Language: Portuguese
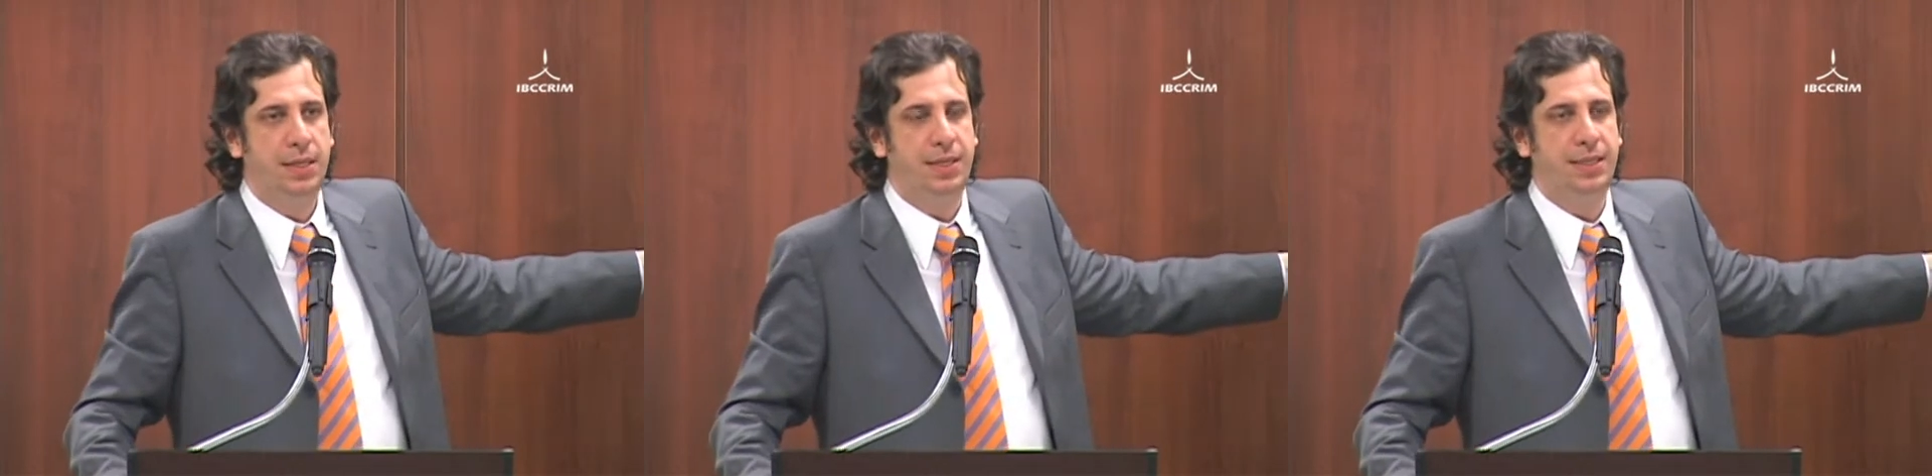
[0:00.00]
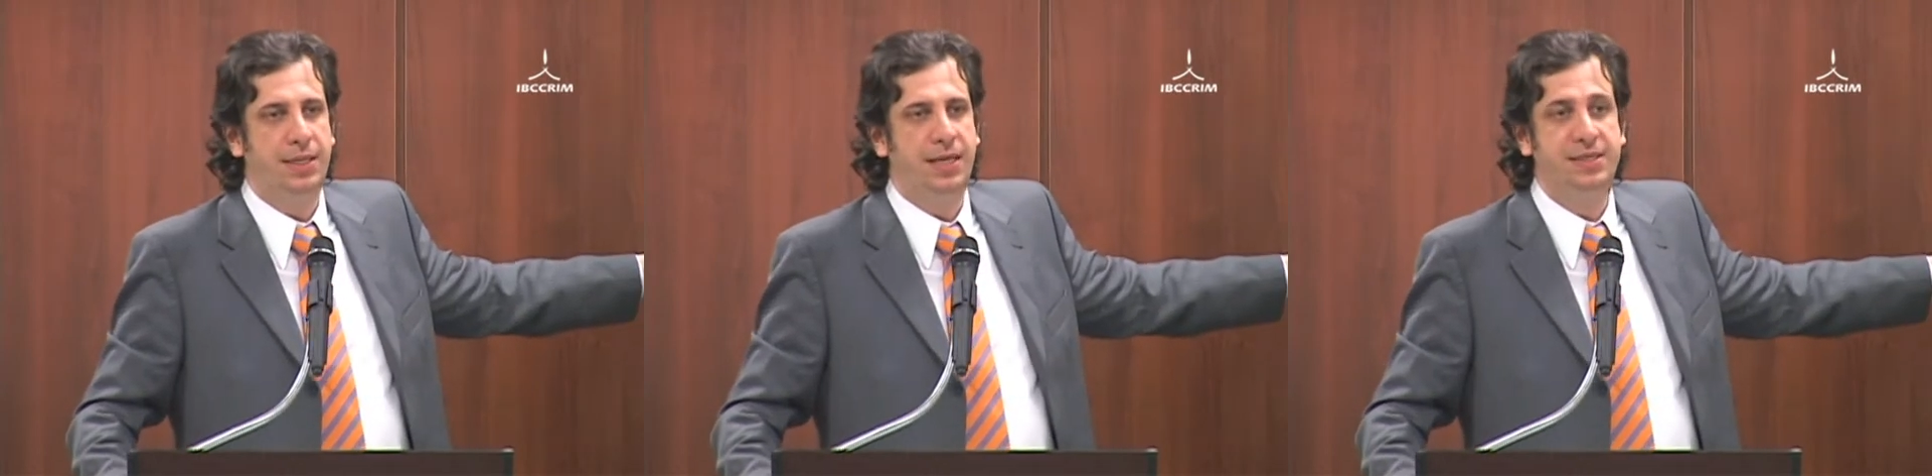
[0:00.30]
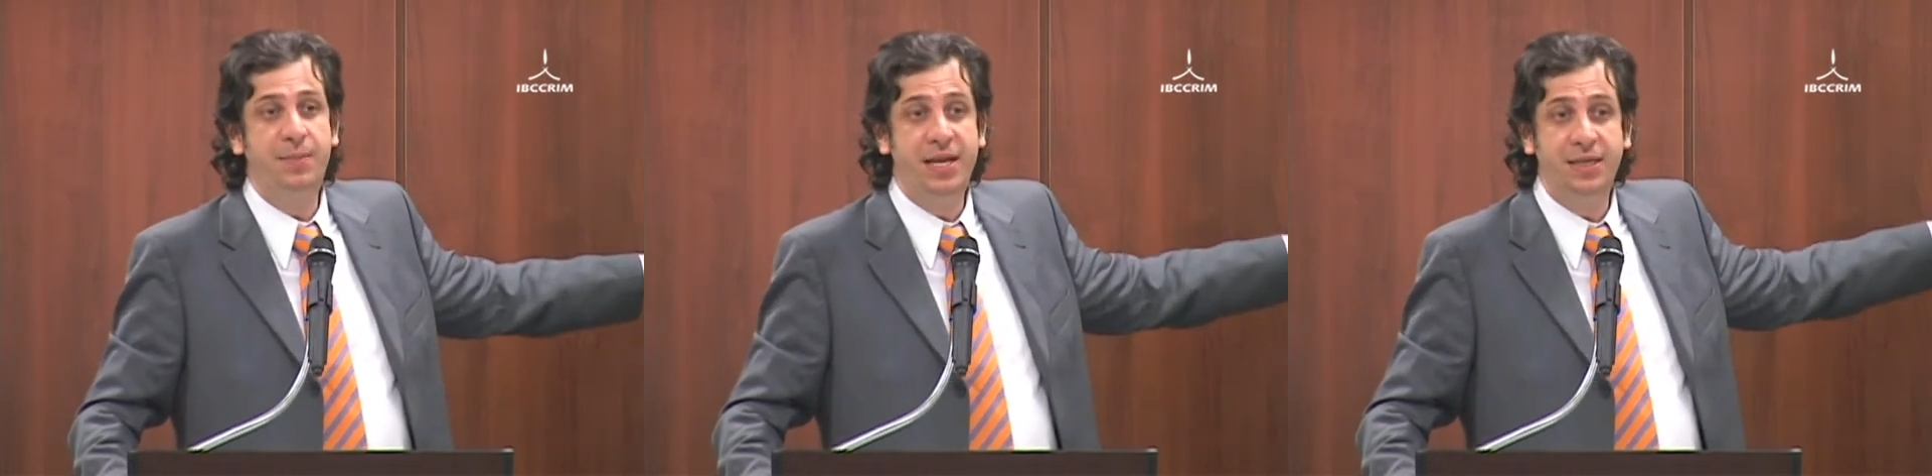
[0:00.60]
a, a
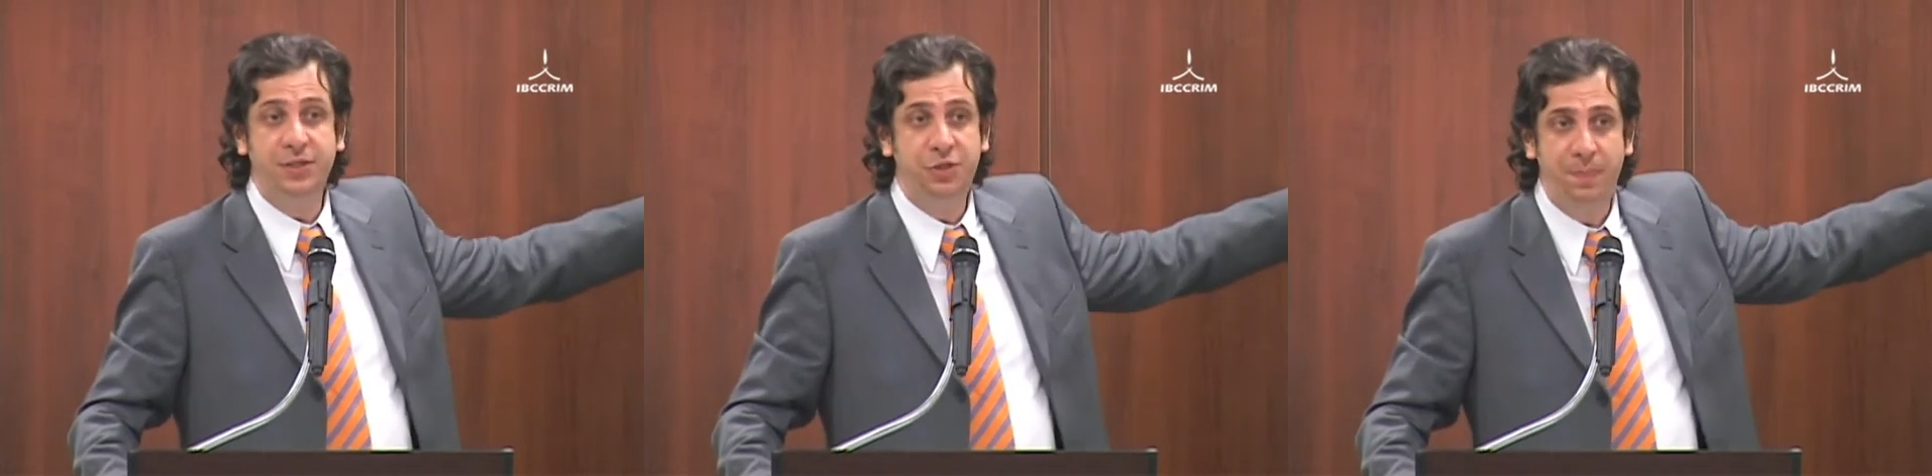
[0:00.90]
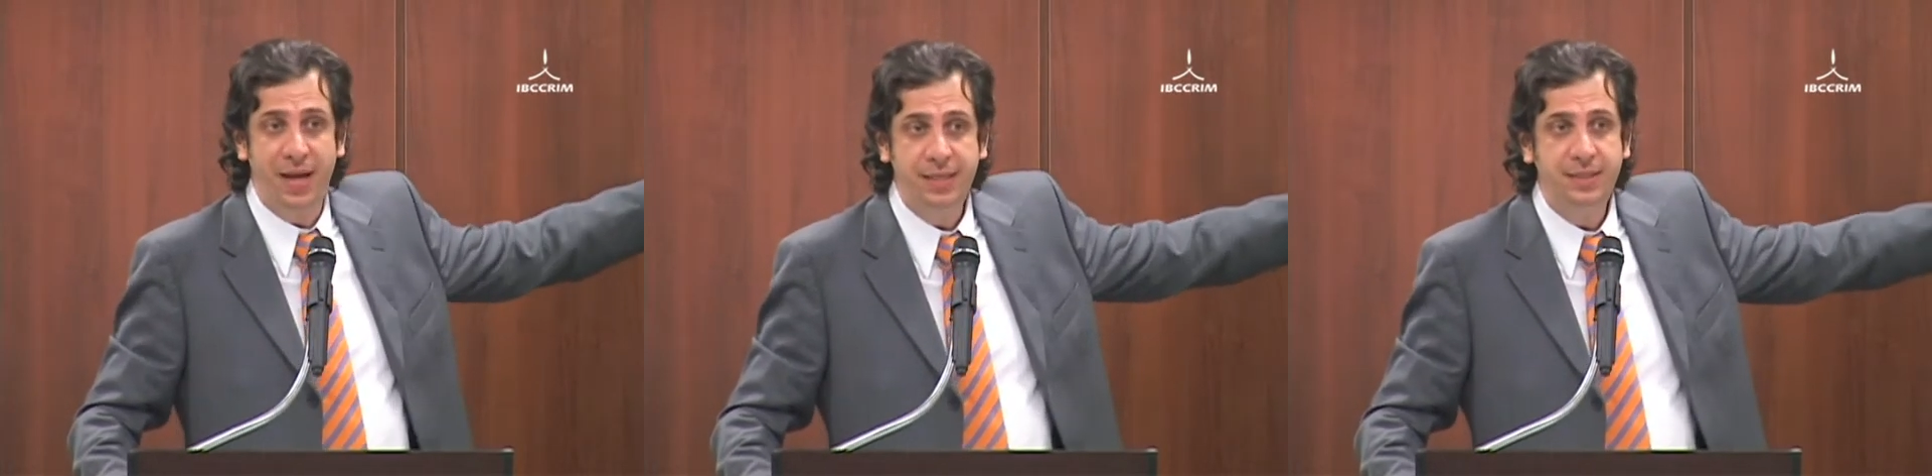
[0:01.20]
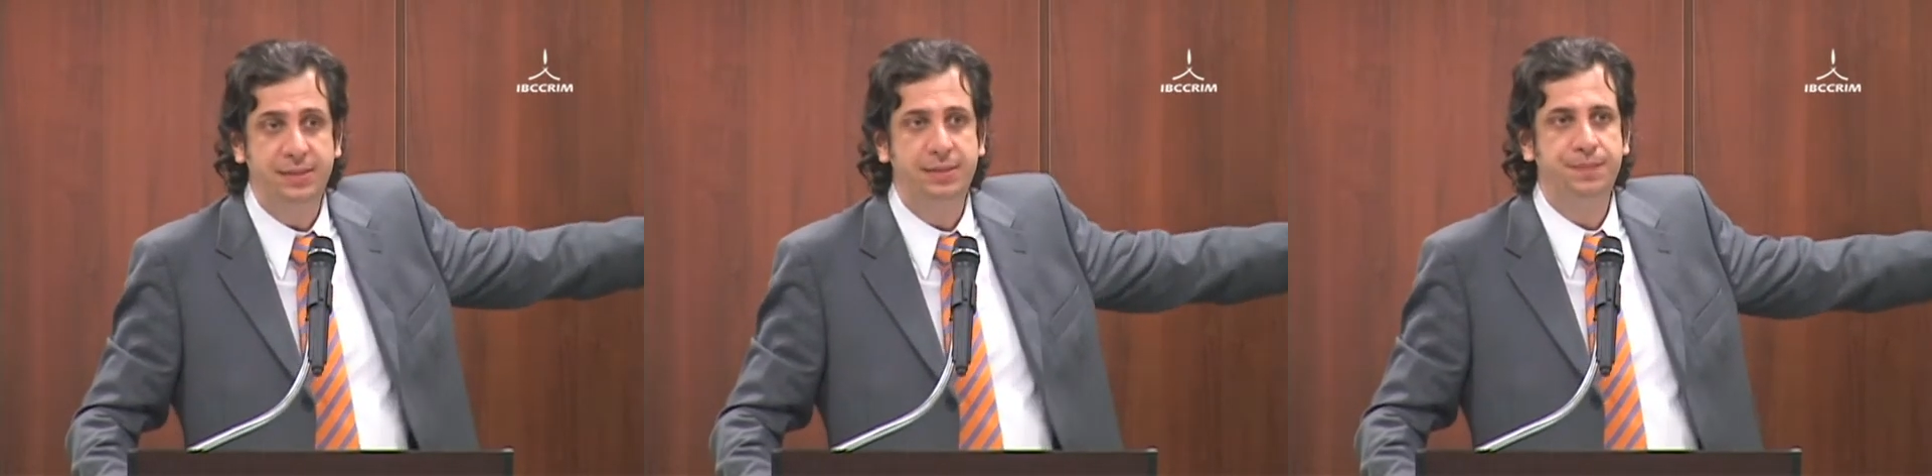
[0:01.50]
semelhança de
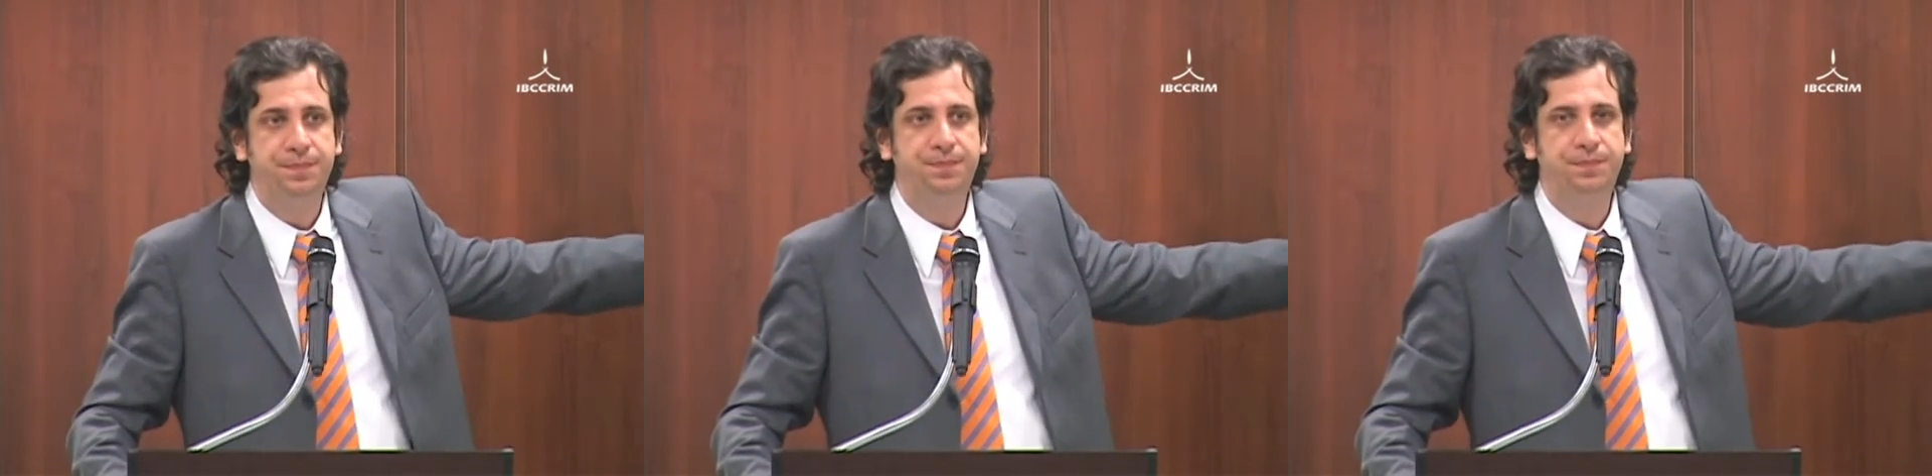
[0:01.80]
Paris,